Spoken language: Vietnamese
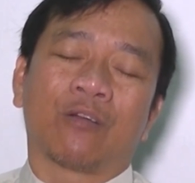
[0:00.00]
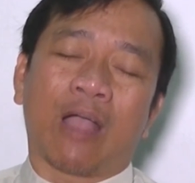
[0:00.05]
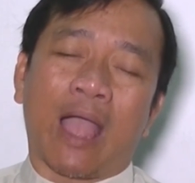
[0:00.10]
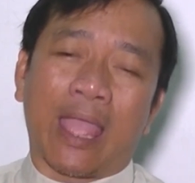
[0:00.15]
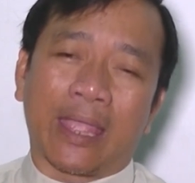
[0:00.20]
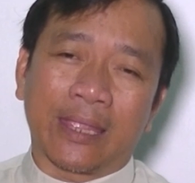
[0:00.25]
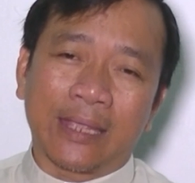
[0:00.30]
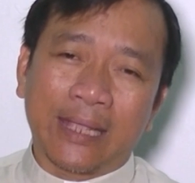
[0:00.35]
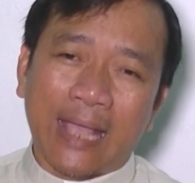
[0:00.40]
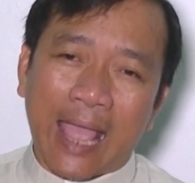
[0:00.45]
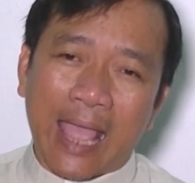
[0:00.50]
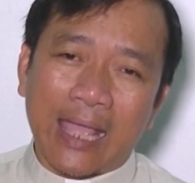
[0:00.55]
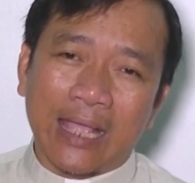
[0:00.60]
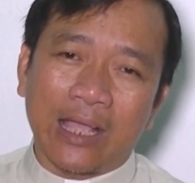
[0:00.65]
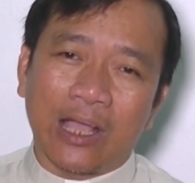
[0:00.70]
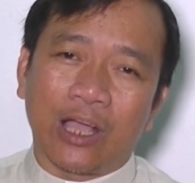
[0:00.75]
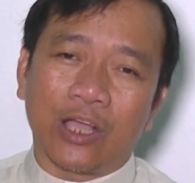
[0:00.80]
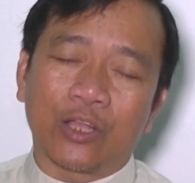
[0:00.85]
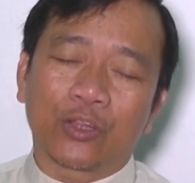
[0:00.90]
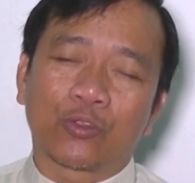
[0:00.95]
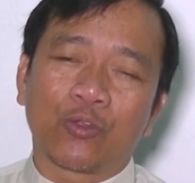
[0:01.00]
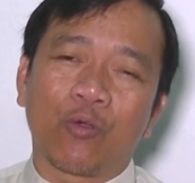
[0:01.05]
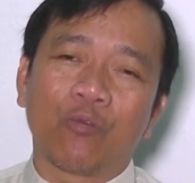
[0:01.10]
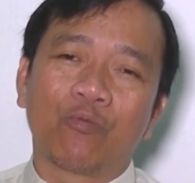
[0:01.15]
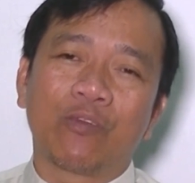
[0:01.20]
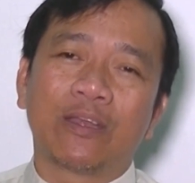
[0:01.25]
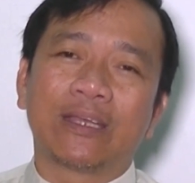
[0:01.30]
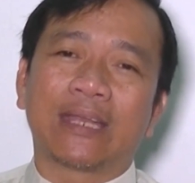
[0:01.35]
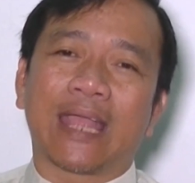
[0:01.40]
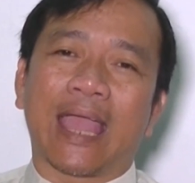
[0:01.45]
Hãy ca ngợi tôn
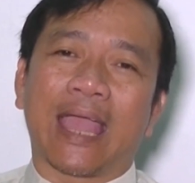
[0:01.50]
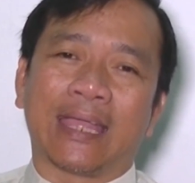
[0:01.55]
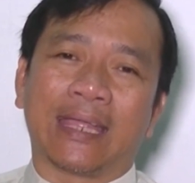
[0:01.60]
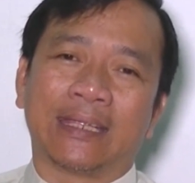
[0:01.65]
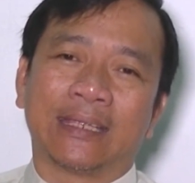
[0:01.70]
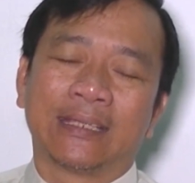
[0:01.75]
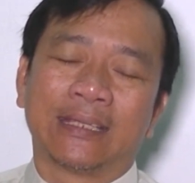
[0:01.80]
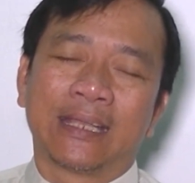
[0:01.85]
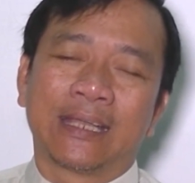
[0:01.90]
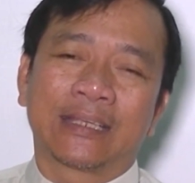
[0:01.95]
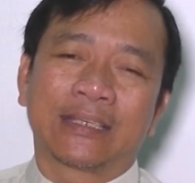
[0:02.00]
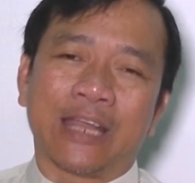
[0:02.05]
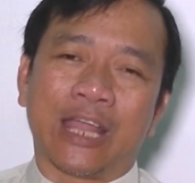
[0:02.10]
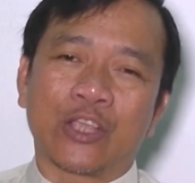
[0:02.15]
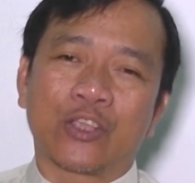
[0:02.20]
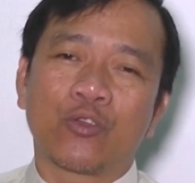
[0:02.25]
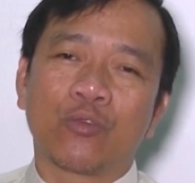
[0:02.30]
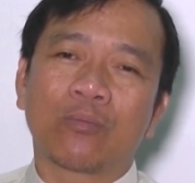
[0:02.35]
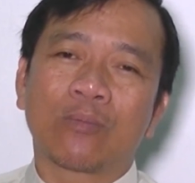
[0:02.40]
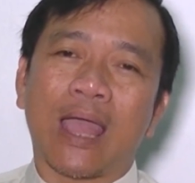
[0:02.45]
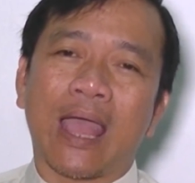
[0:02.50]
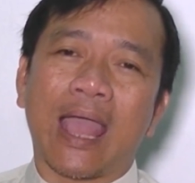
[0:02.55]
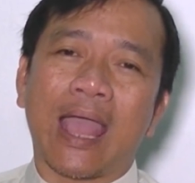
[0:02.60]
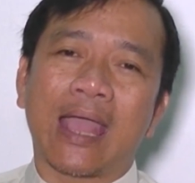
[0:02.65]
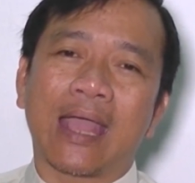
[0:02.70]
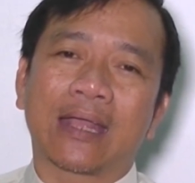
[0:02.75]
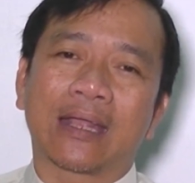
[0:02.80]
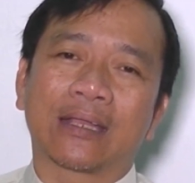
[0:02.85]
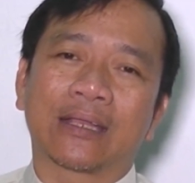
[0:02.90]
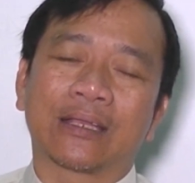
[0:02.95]
vinh Ngài để chúng
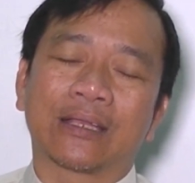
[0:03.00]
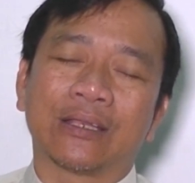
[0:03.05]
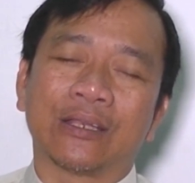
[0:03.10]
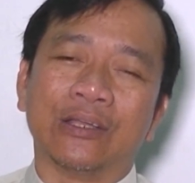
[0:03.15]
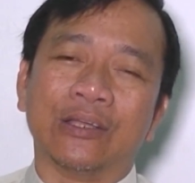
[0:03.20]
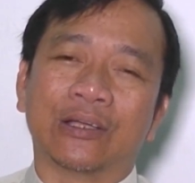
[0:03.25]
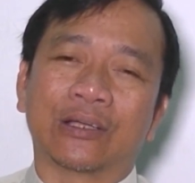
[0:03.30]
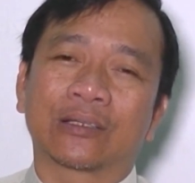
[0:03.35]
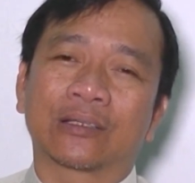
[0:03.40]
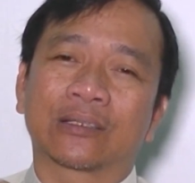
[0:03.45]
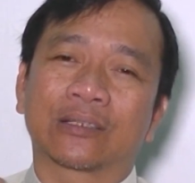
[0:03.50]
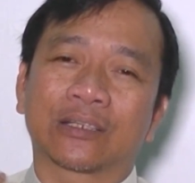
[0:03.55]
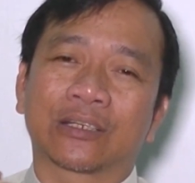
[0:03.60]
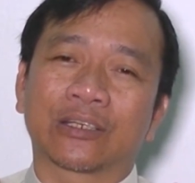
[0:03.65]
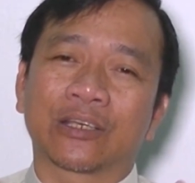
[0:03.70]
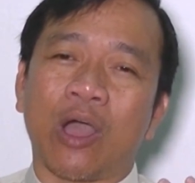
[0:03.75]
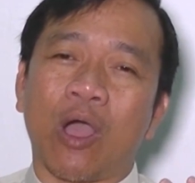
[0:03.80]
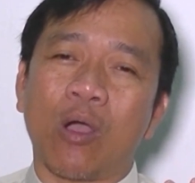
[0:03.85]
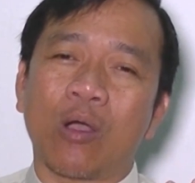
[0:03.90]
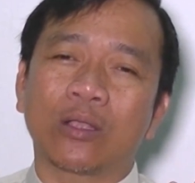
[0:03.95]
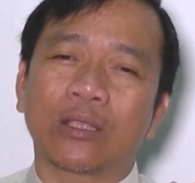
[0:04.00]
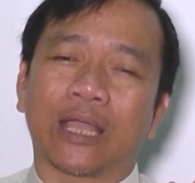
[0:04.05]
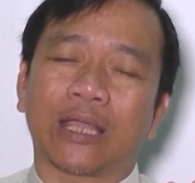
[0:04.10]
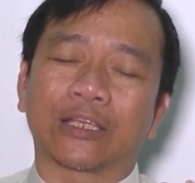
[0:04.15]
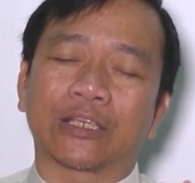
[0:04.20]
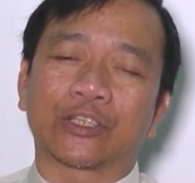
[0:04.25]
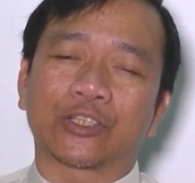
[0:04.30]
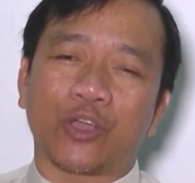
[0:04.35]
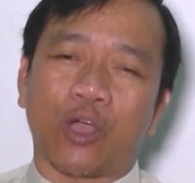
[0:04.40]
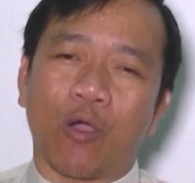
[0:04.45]
ta được đón nhận
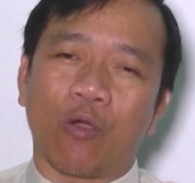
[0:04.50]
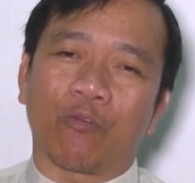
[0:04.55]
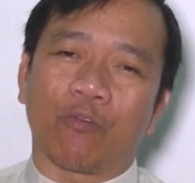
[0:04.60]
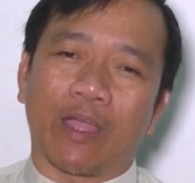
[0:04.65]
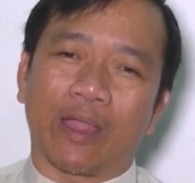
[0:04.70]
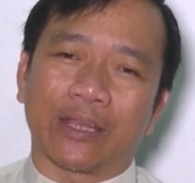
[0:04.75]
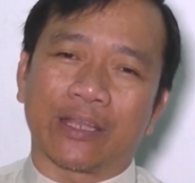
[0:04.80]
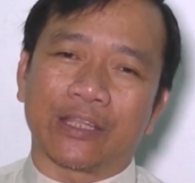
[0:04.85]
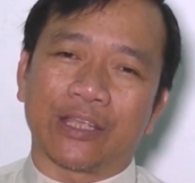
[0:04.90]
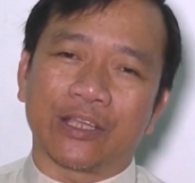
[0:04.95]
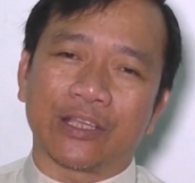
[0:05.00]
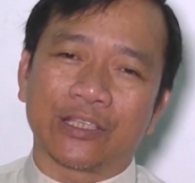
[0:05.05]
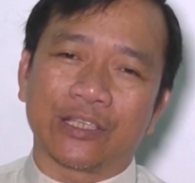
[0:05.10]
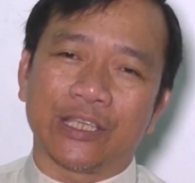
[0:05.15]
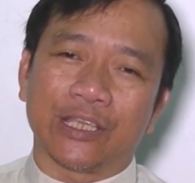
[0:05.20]
trọn vẹn những